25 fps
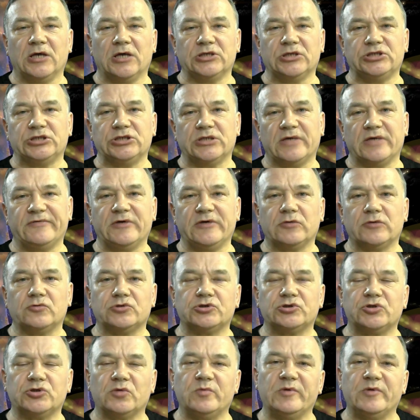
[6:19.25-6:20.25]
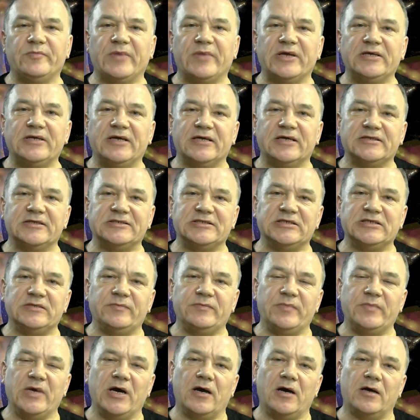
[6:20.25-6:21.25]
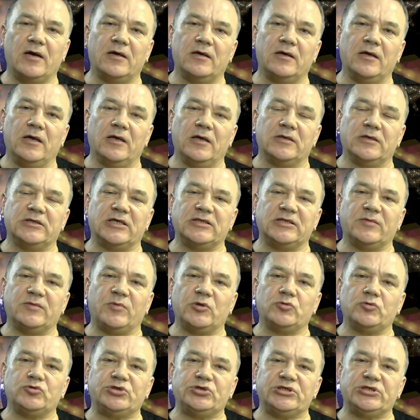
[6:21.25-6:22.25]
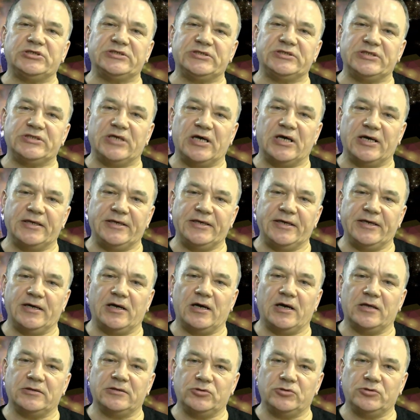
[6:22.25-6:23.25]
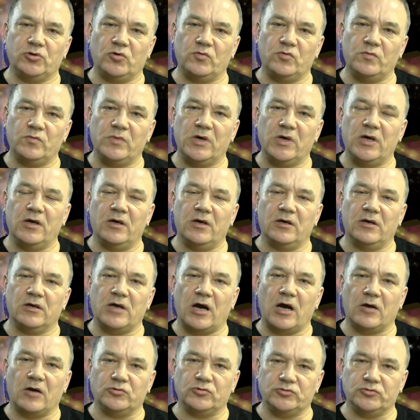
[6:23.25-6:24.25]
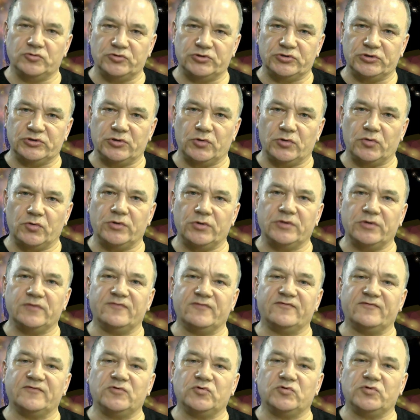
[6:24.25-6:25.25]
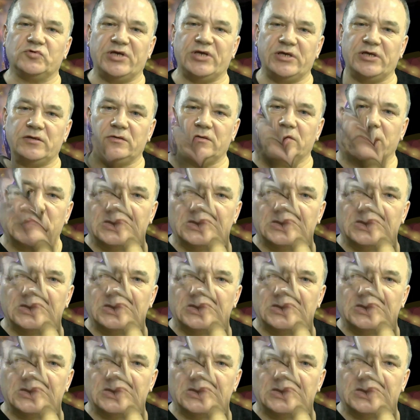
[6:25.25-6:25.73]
Человеку, чтобы понять себя, надо получить знание о том, как он устроен внутри.